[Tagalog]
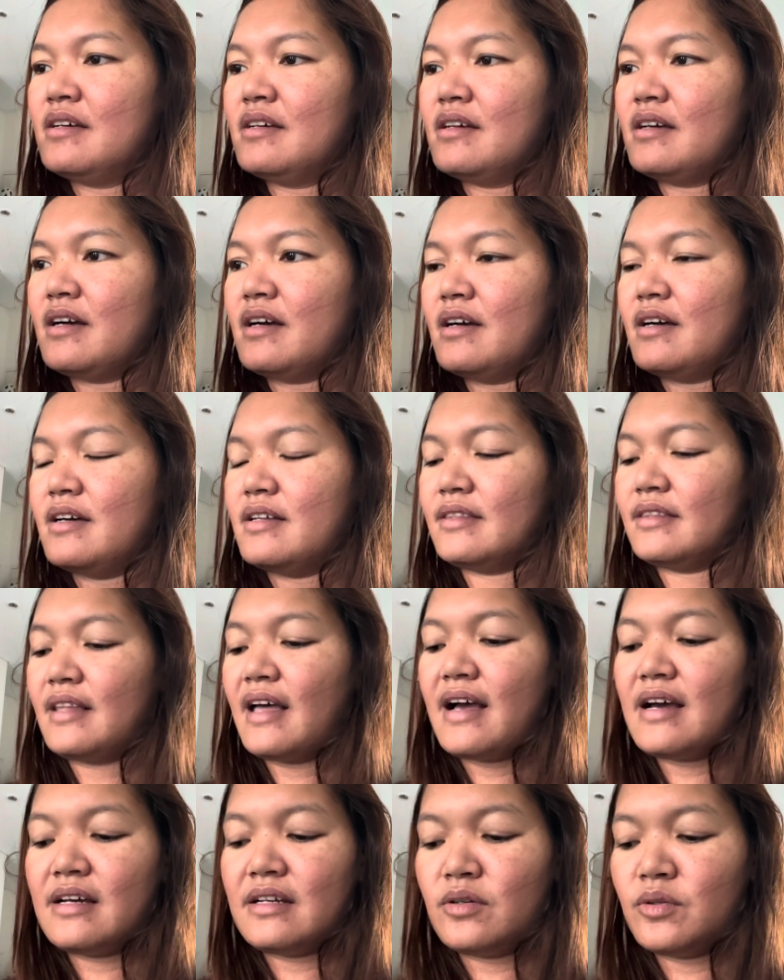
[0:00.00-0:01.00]
Uh,
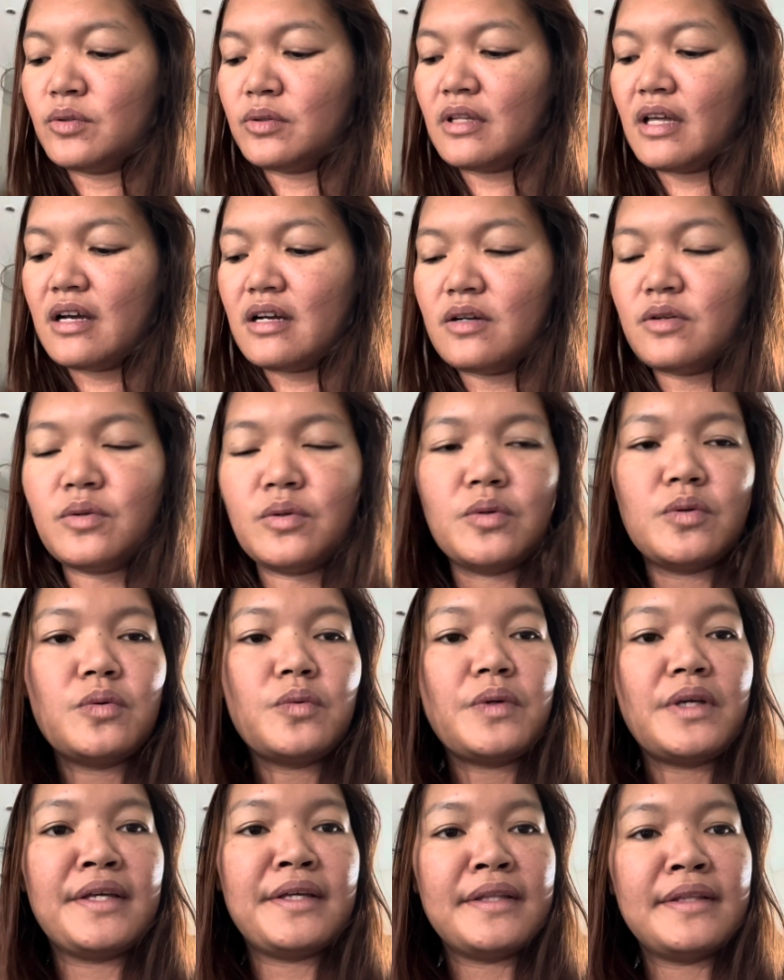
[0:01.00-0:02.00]
taro taho
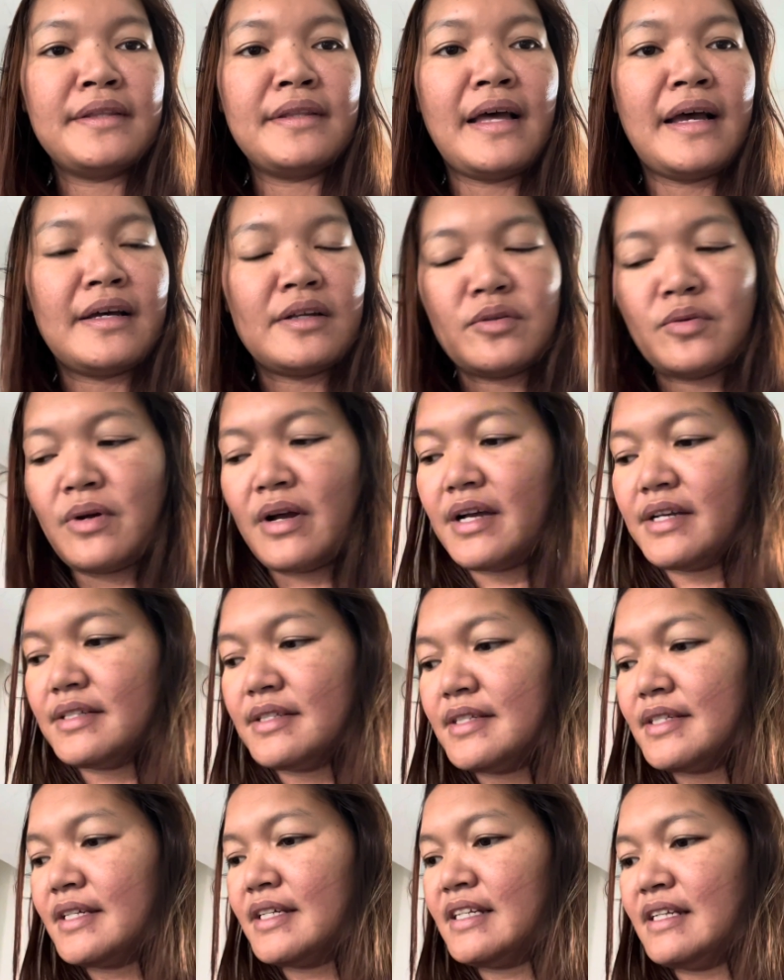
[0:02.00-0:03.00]
with taro
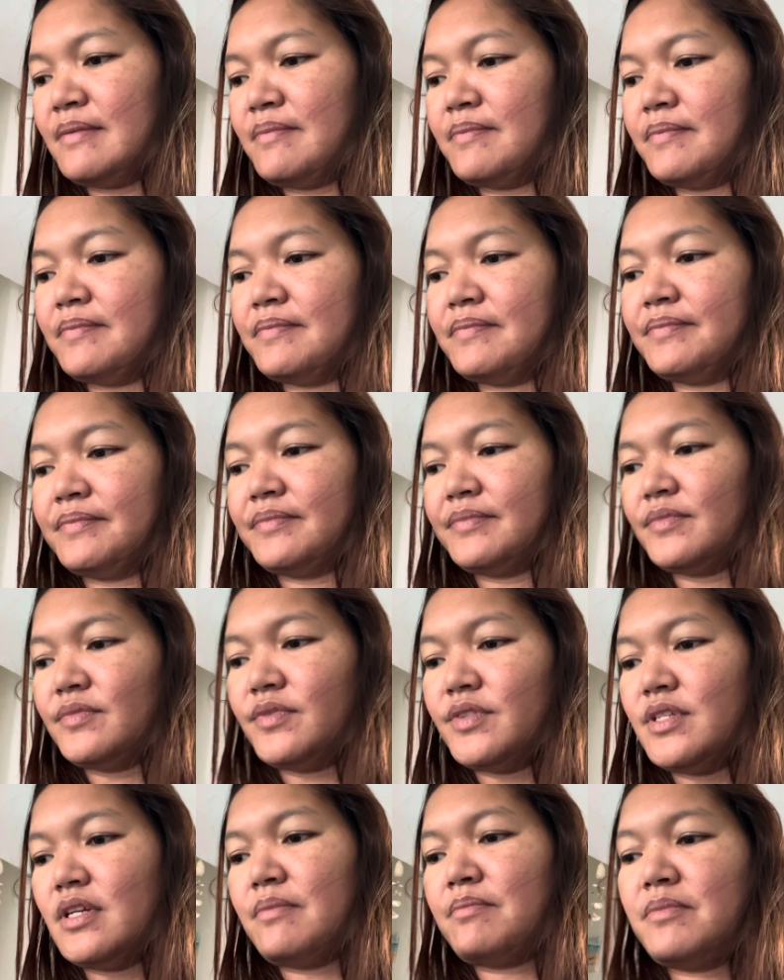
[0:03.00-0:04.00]
ice cream.
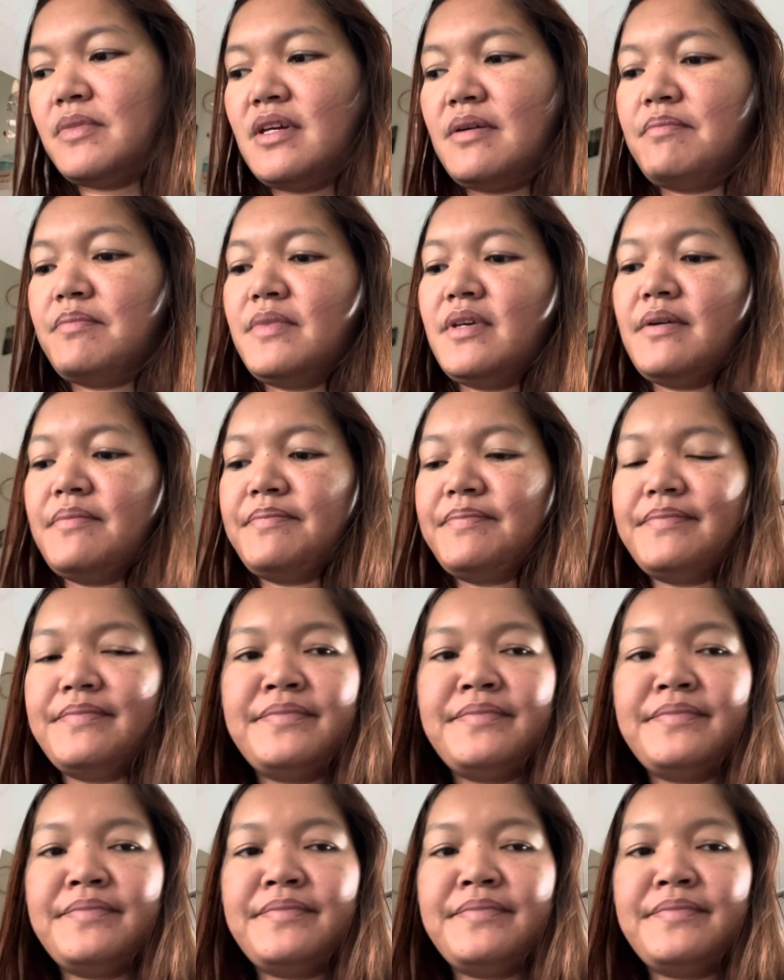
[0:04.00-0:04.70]
Yum, yum, yum.